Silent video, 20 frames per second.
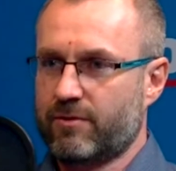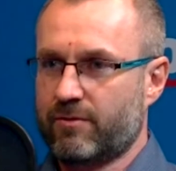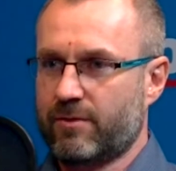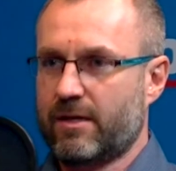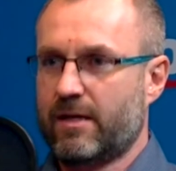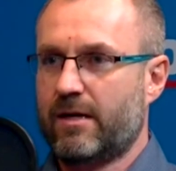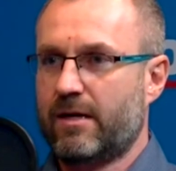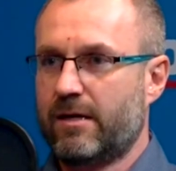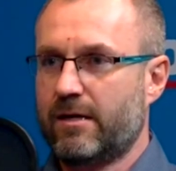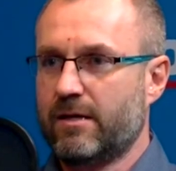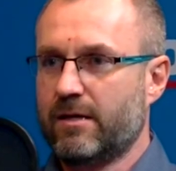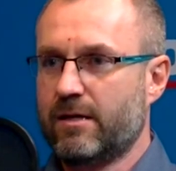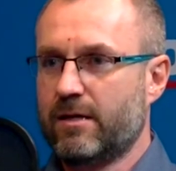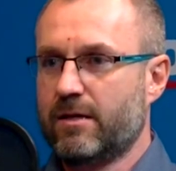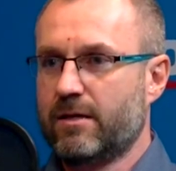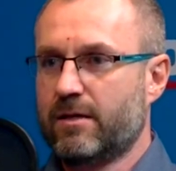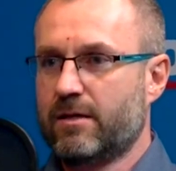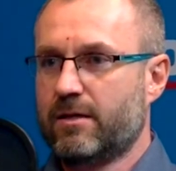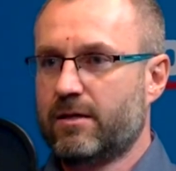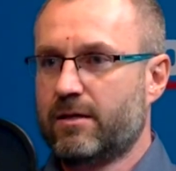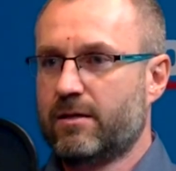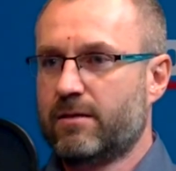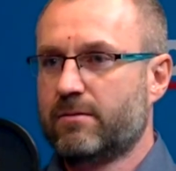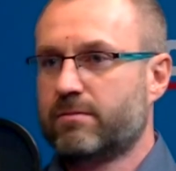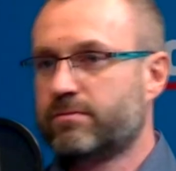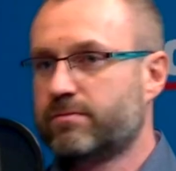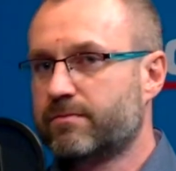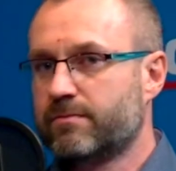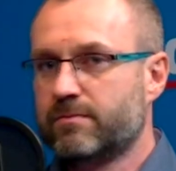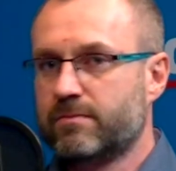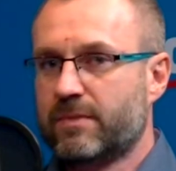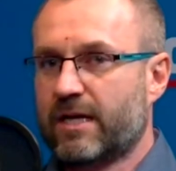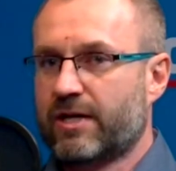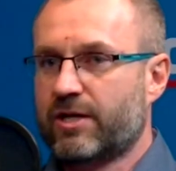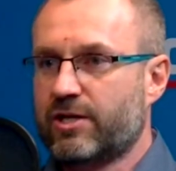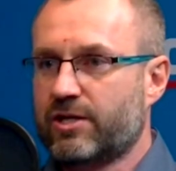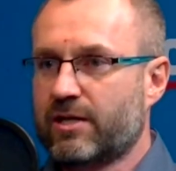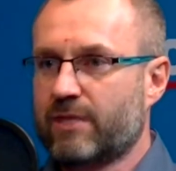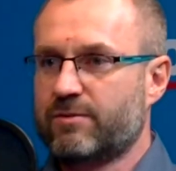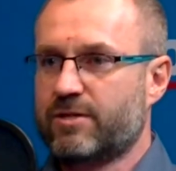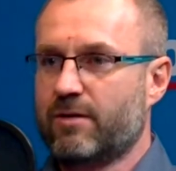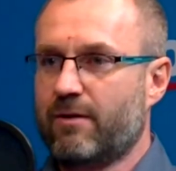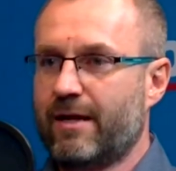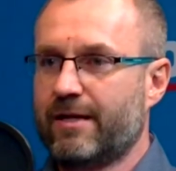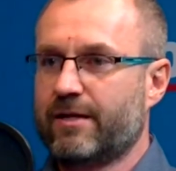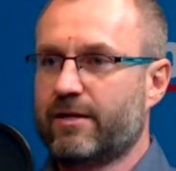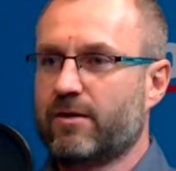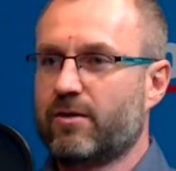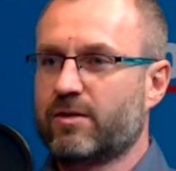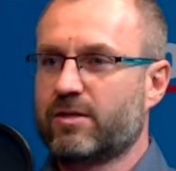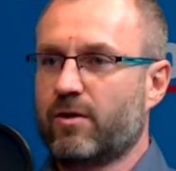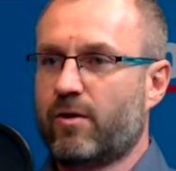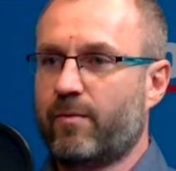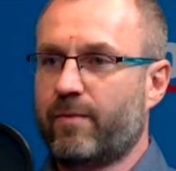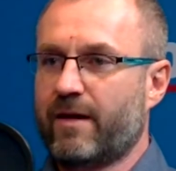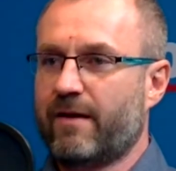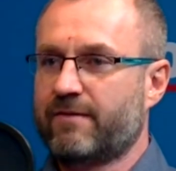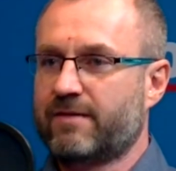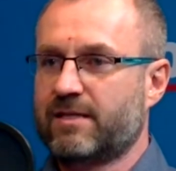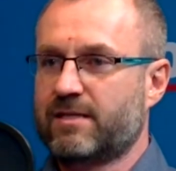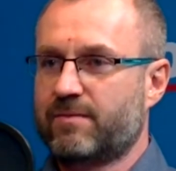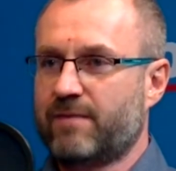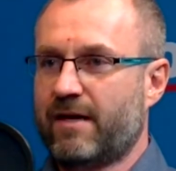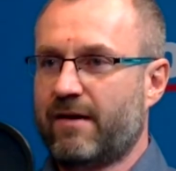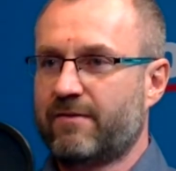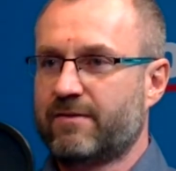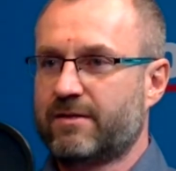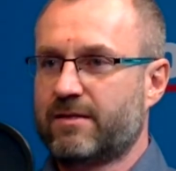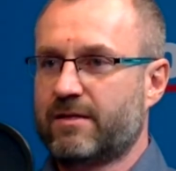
na e, jakieś tam działanie tego oprawcy, sprawcy.